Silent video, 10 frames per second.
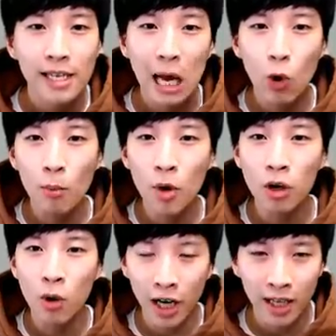
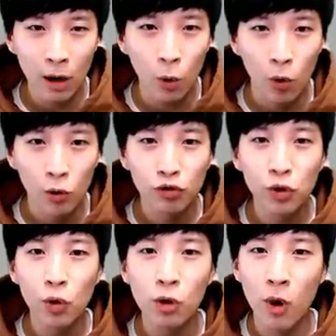상호명을 확인하고
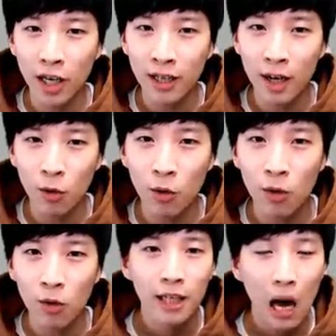주소를
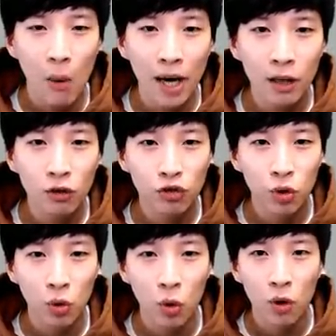확인하고 이 나와 있는
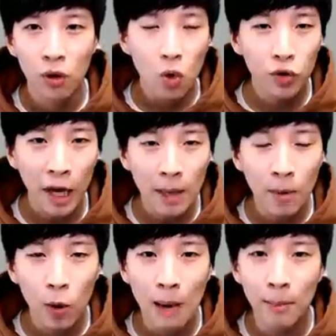주소로 꼭
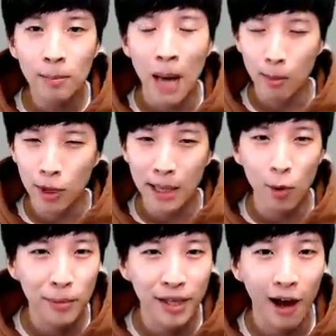네이버로 한번 방문해
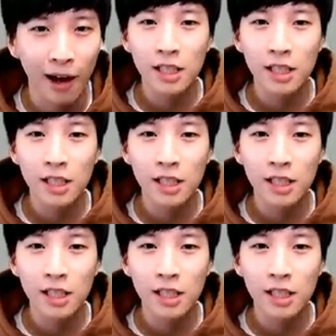봅니다.